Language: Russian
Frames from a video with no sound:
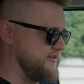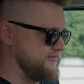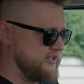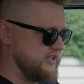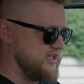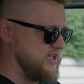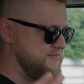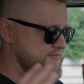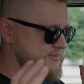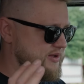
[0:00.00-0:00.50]

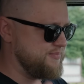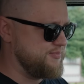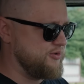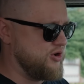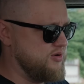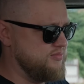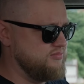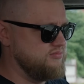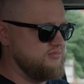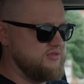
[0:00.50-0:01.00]

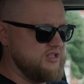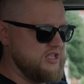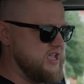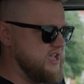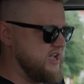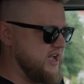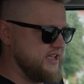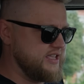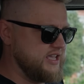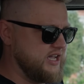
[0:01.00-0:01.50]
Автокемперпром
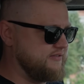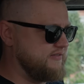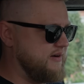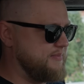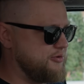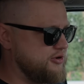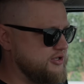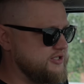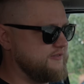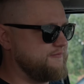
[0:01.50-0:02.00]
никаких
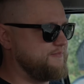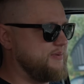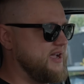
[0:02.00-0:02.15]
вопросов